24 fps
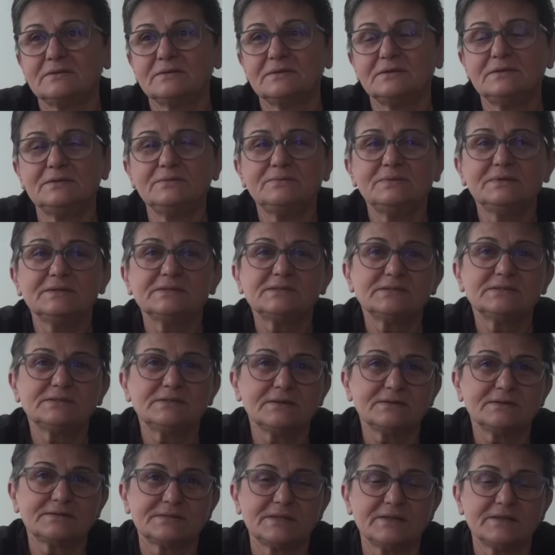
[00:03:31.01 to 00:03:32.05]
Kimi
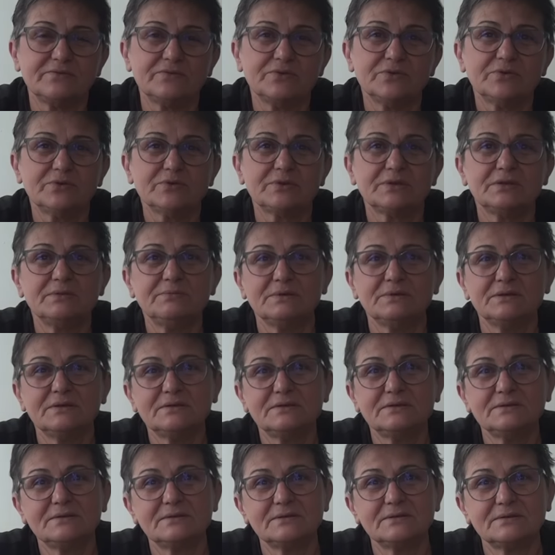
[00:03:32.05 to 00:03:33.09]
sıcak seviyor, kimi
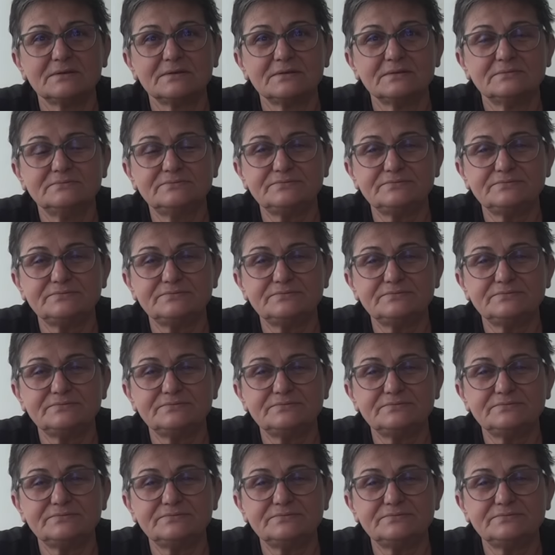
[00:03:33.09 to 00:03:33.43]
e,